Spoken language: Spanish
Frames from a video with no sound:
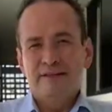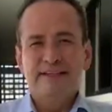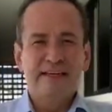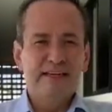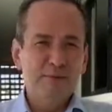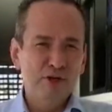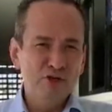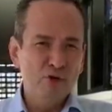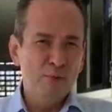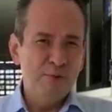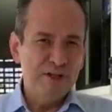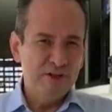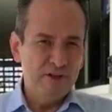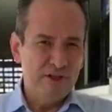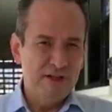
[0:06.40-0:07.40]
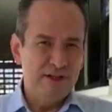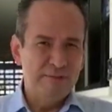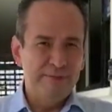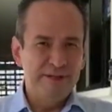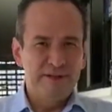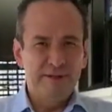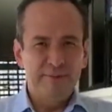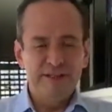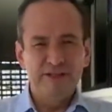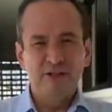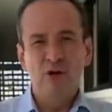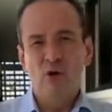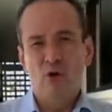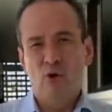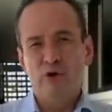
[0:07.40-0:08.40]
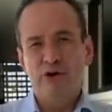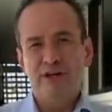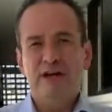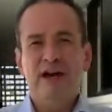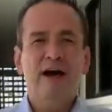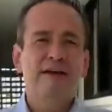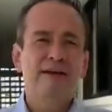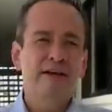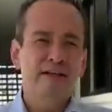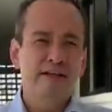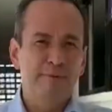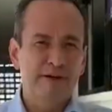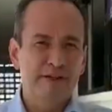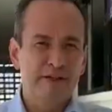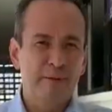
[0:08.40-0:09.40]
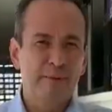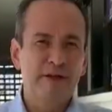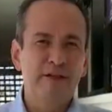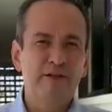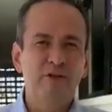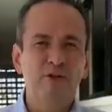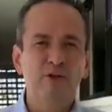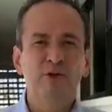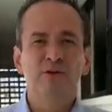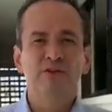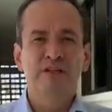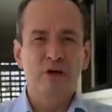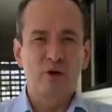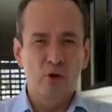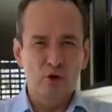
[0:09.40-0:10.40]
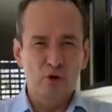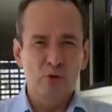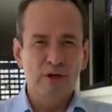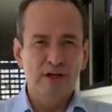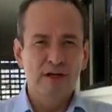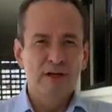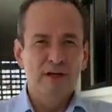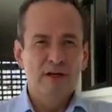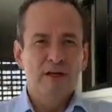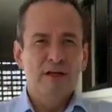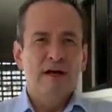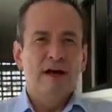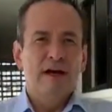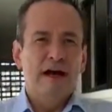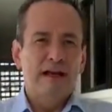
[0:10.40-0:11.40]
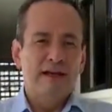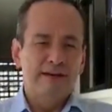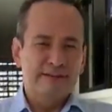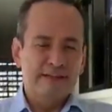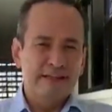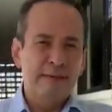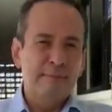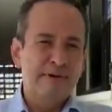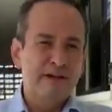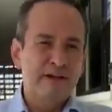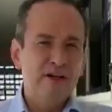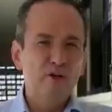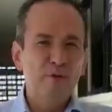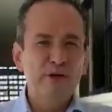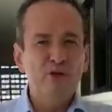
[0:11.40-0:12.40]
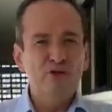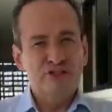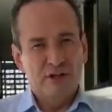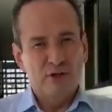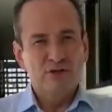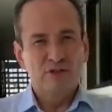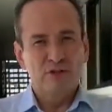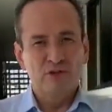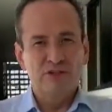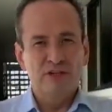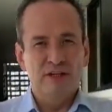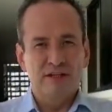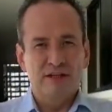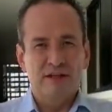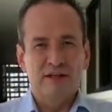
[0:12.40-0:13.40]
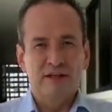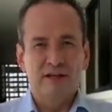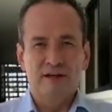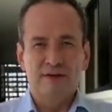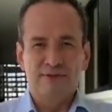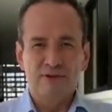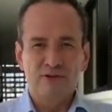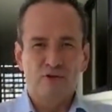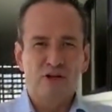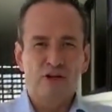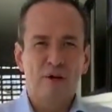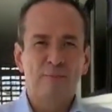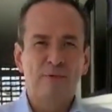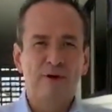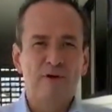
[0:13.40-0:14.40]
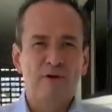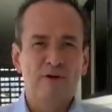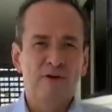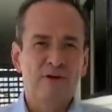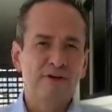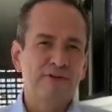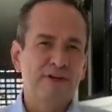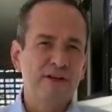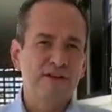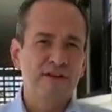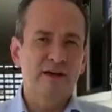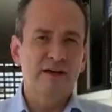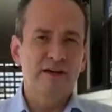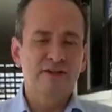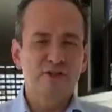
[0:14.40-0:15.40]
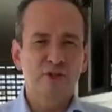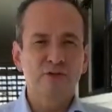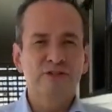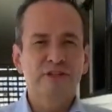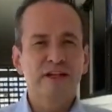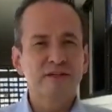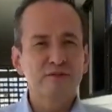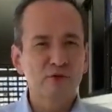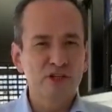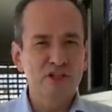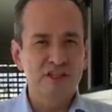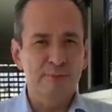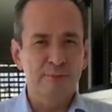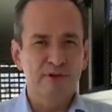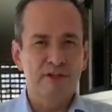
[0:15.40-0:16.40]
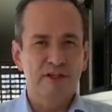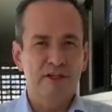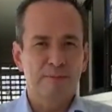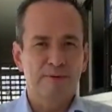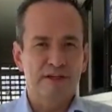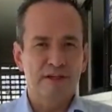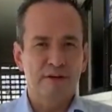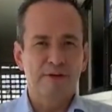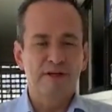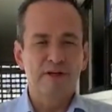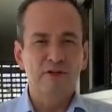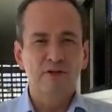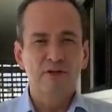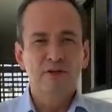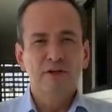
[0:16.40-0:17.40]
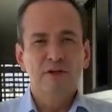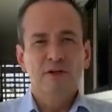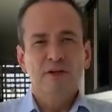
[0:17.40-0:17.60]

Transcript: Seguimos cumpliéndole a las víctimas hoy aquí en el departamento de Córdoba. Alerta temprana número 007 de la Defensoría del Pueblo. Y frente a eso, tres municipios del departamento,